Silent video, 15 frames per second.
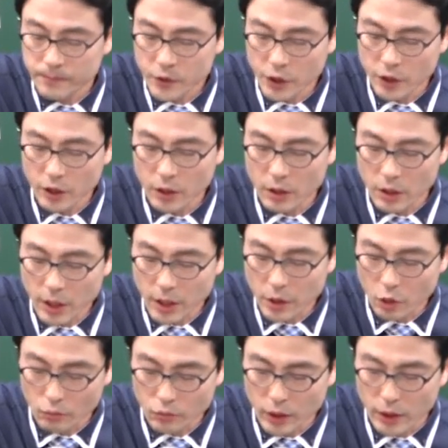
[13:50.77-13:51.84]
7일 음, 내
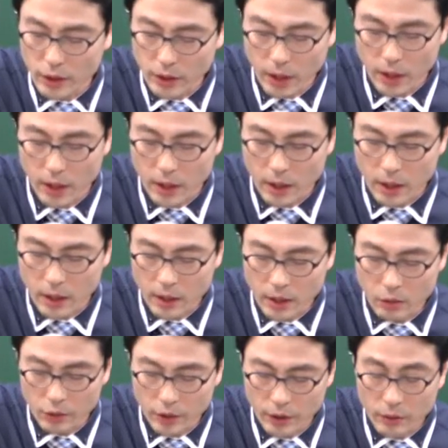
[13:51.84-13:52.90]

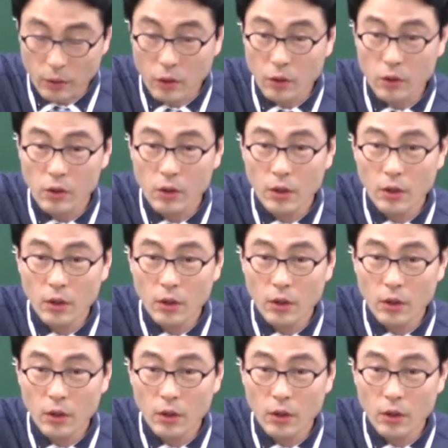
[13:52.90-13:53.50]
교부한다라고 되어 있고